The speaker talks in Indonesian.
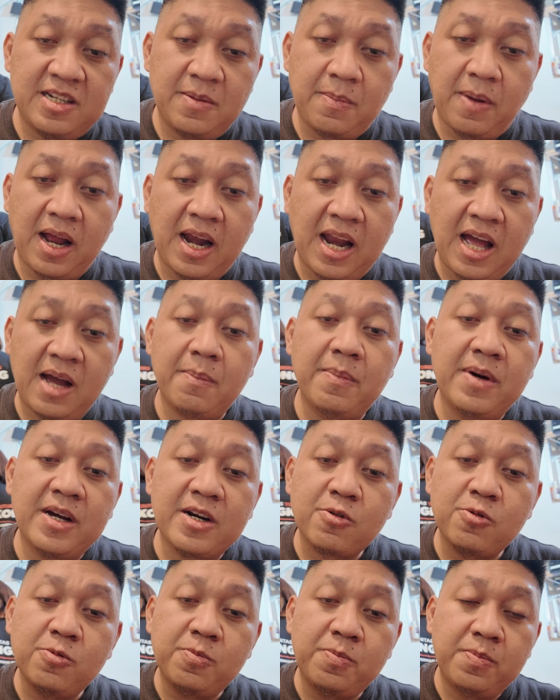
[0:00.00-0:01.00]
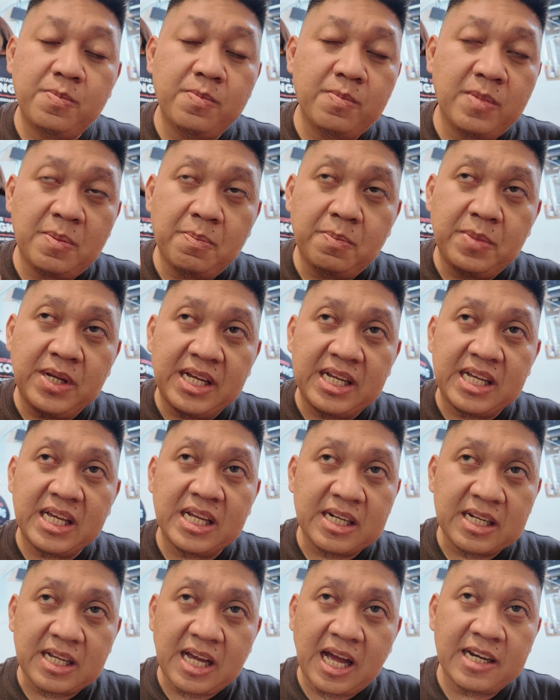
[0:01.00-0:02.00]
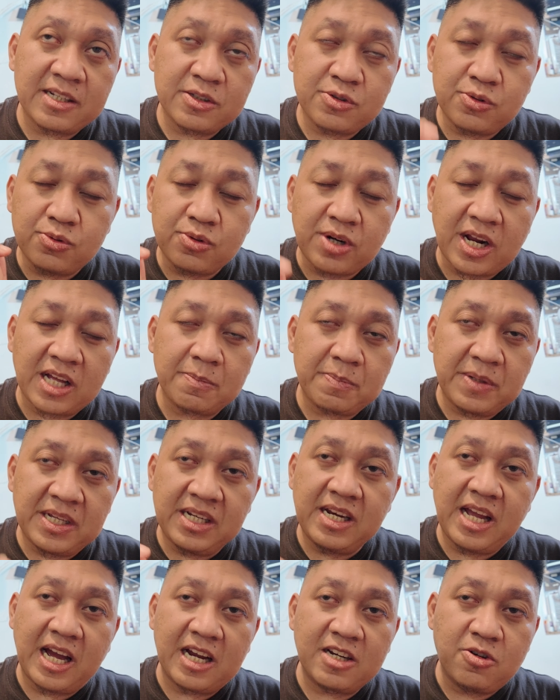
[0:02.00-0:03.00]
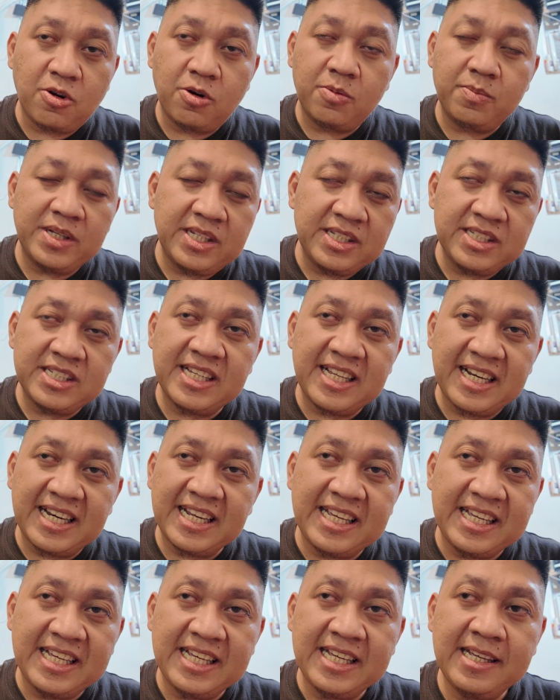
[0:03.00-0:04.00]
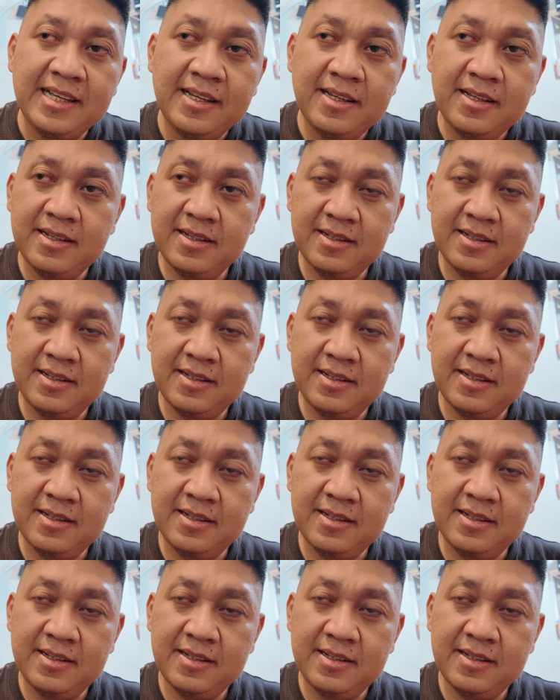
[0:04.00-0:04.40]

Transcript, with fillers: di Malang merubah membikinkan surat pindah domisili.